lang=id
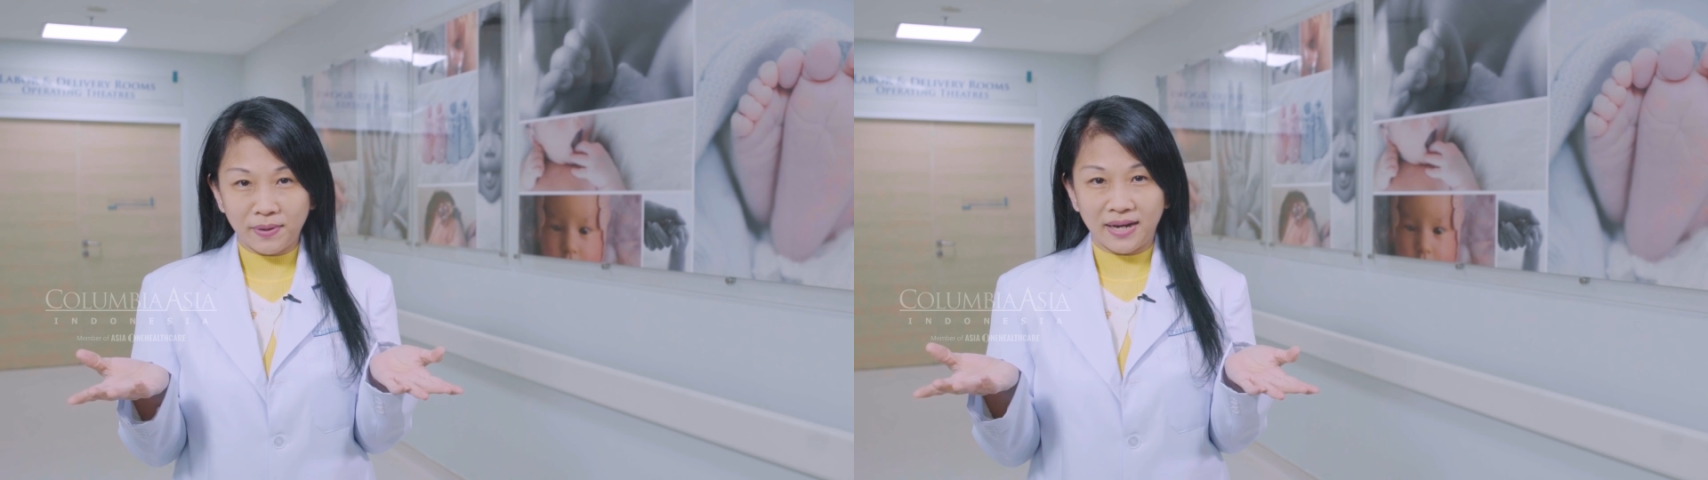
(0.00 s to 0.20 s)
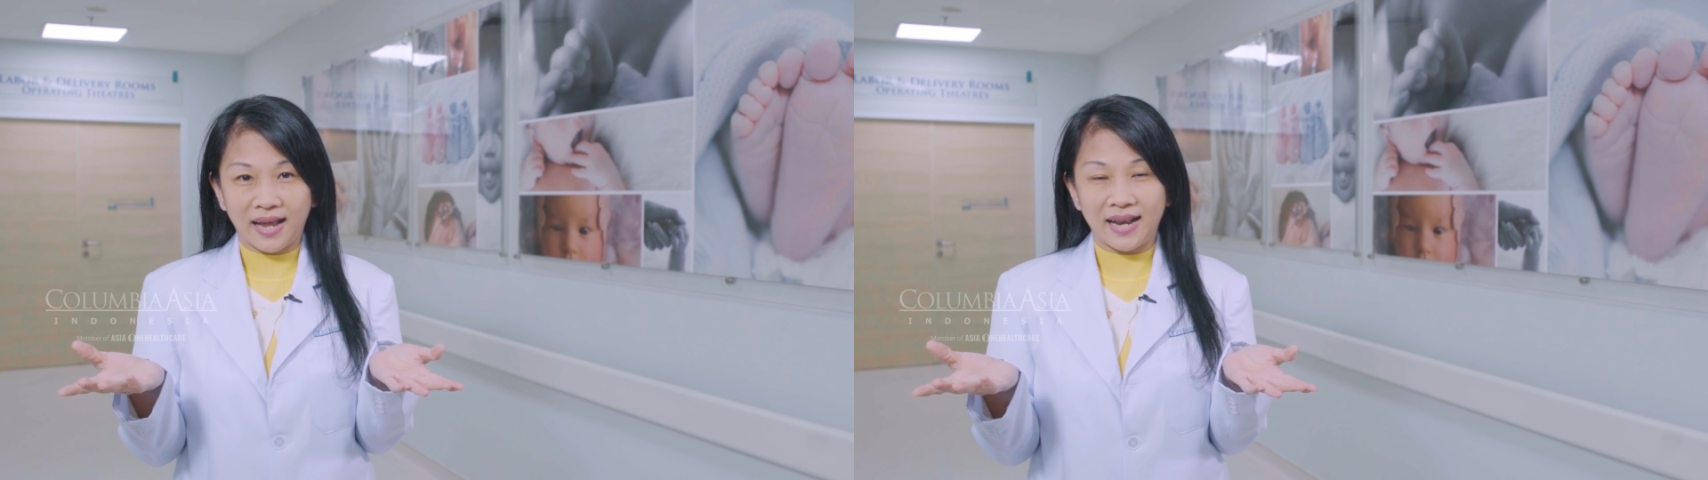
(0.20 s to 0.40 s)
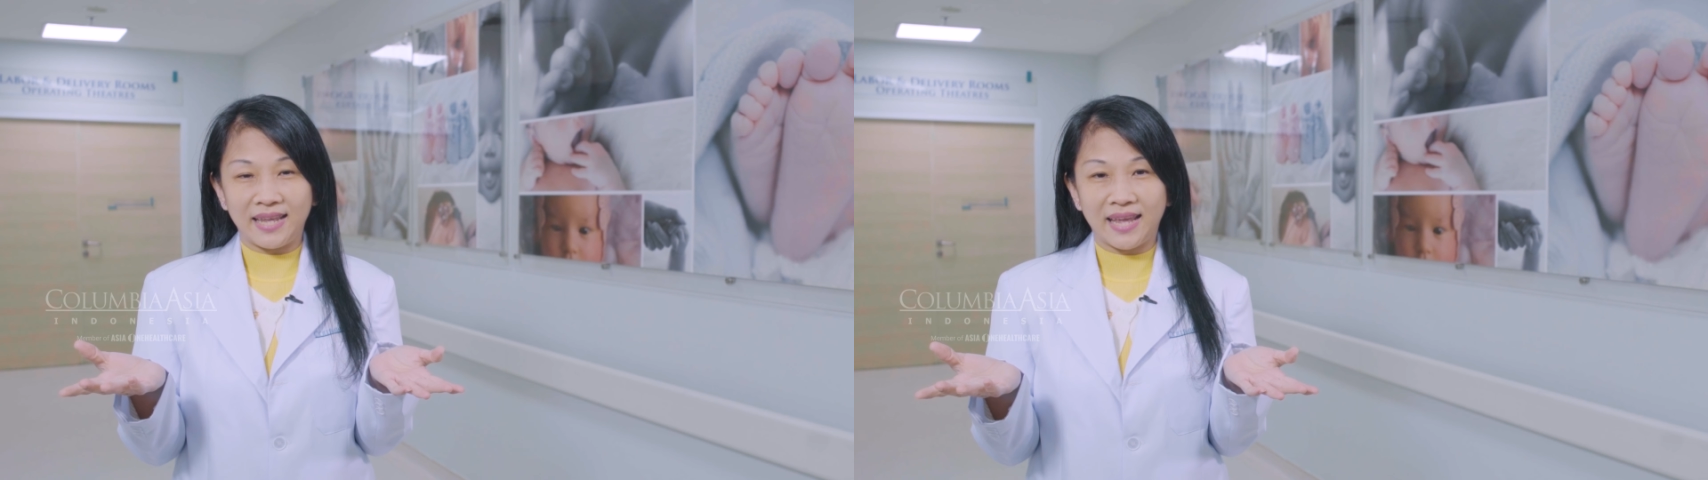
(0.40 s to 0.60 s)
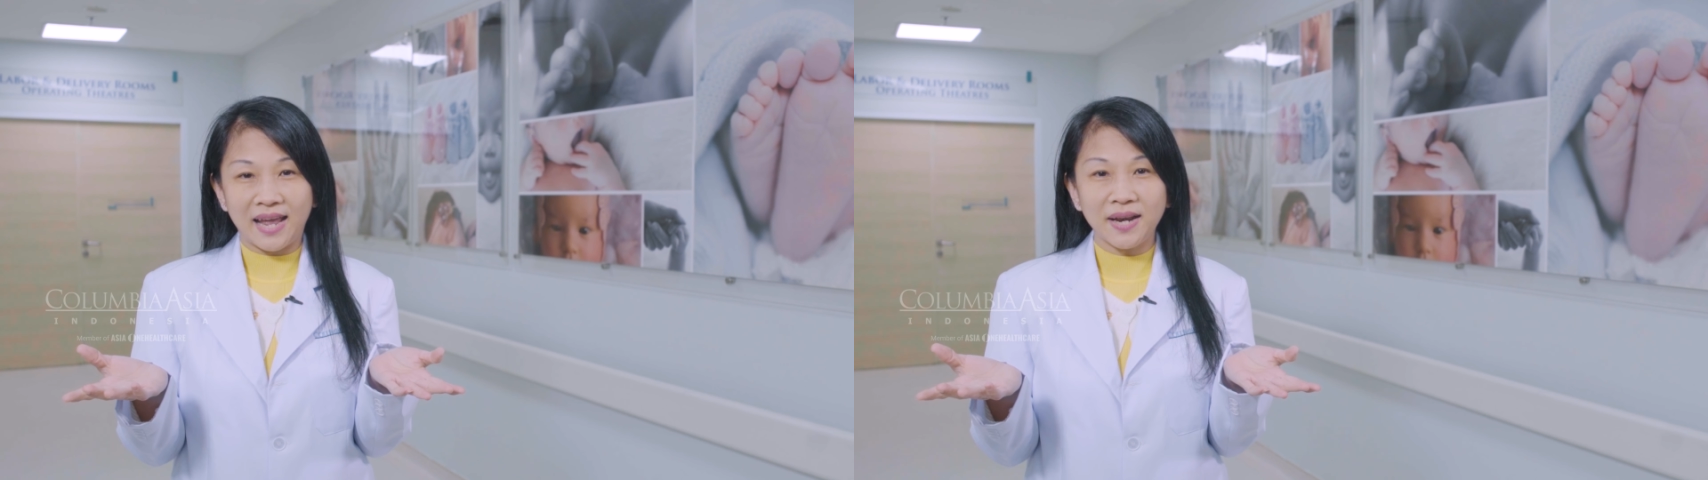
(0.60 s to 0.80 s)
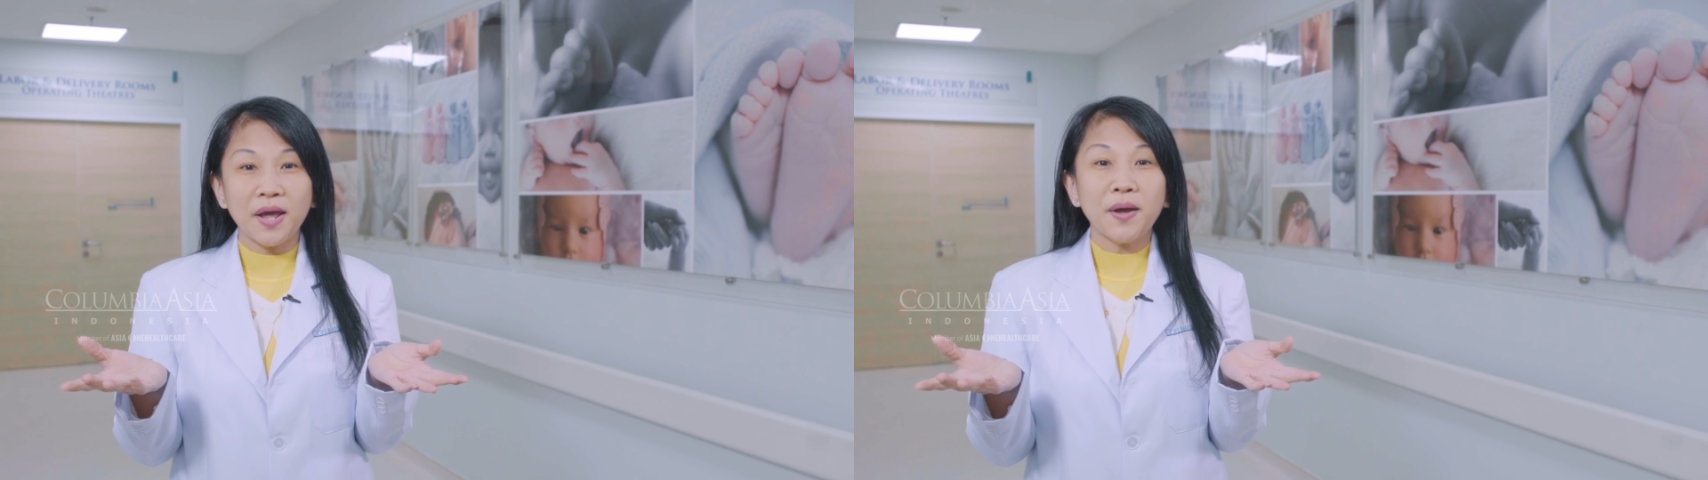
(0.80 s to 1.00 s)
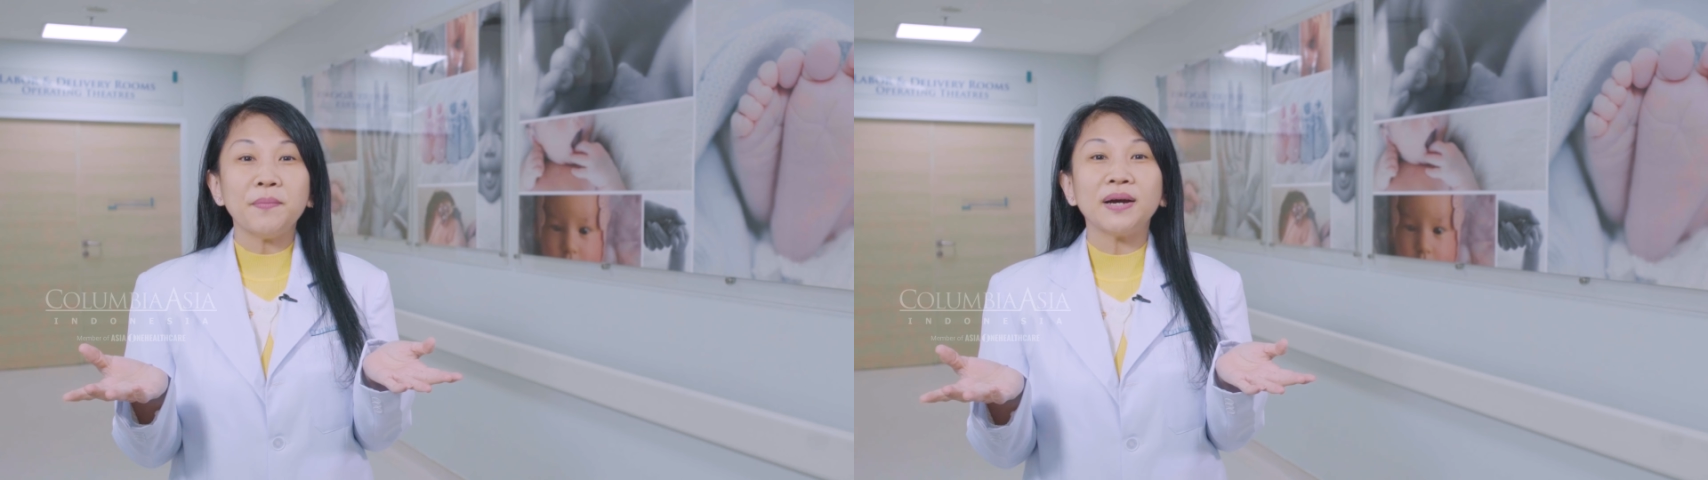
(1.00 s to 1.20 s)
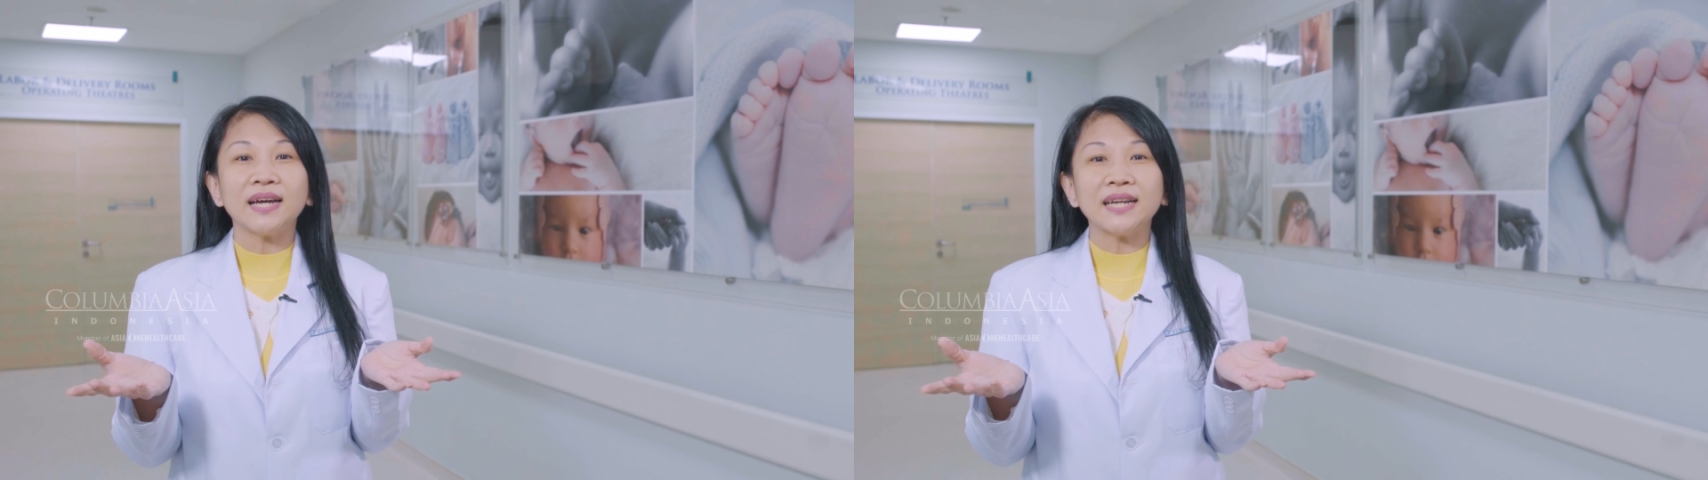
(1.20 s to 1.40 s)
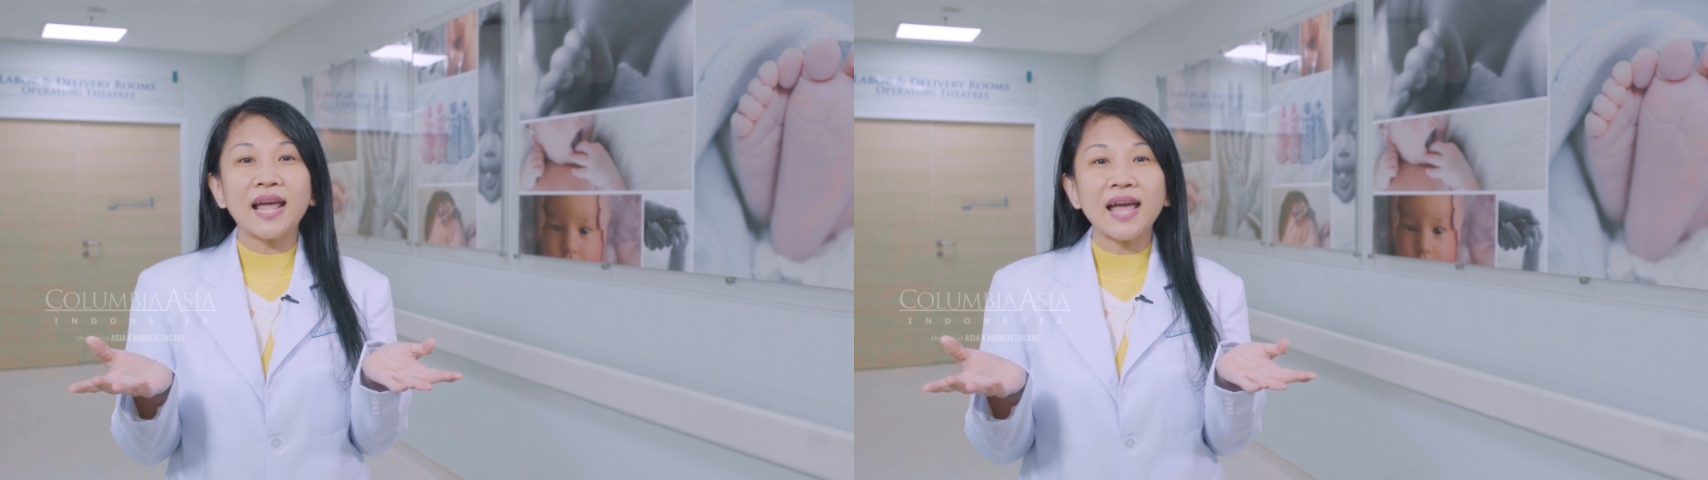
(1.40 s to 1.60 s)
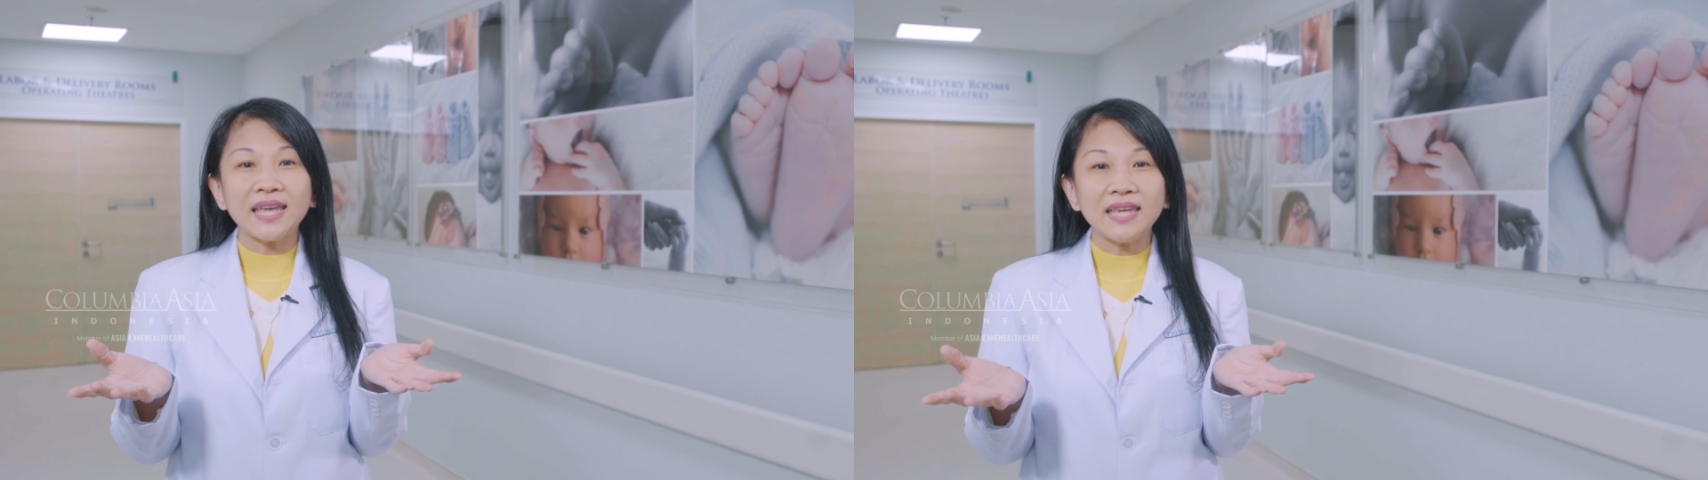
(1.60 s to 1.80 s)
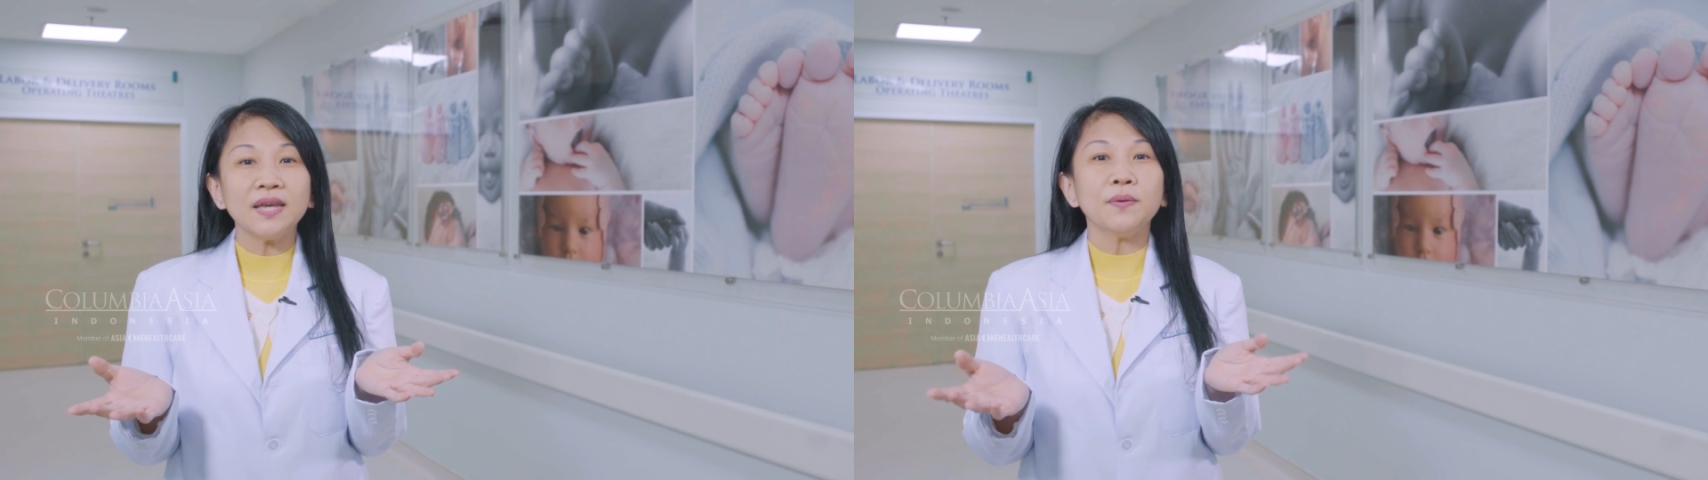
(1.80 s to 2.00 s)
kepada kalian
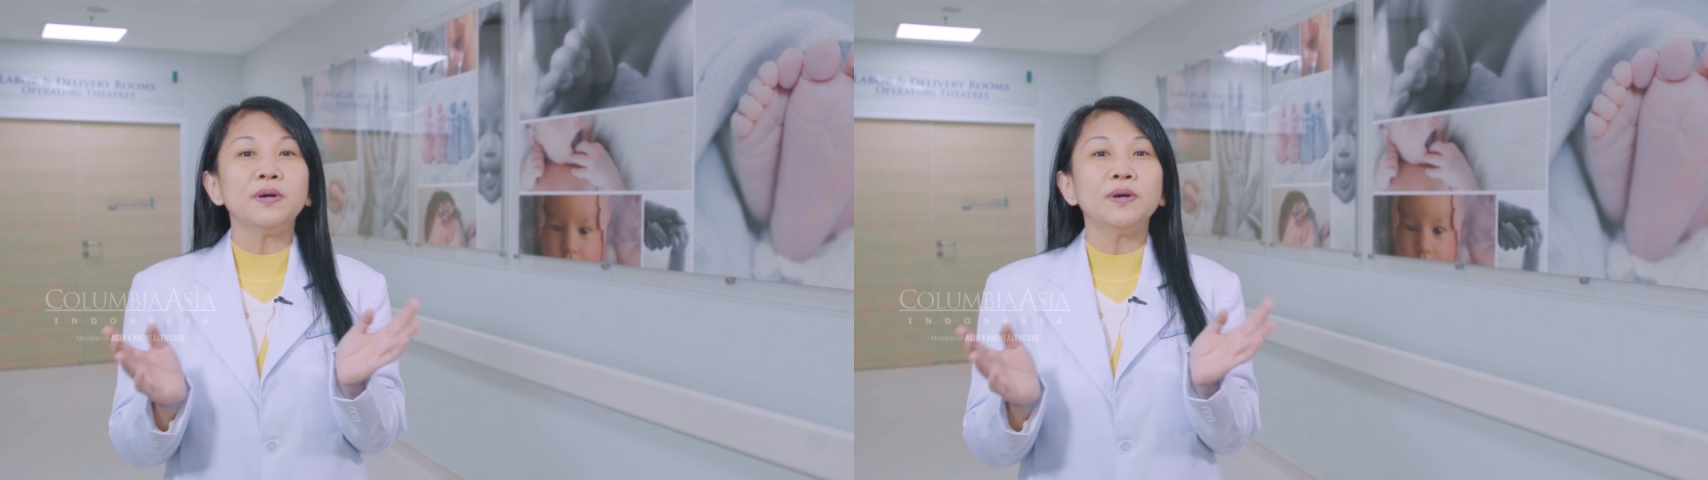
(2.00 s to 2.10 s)
mengenai